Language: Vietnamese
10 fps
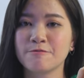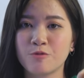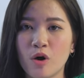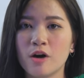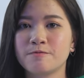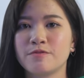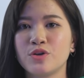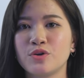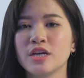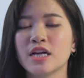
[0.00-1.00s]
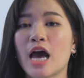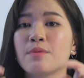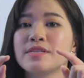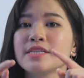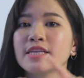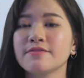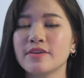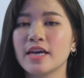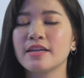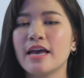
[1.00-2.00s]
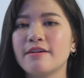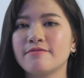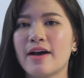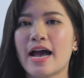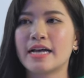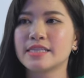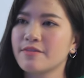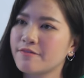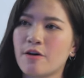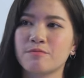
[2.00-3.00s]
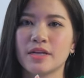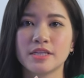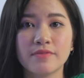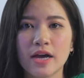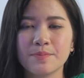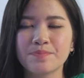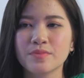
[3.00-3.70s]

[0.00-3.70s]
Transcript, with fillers: phù hợp với đối tượng là học sinh sinh viên và dân văn phòng đến như vậy.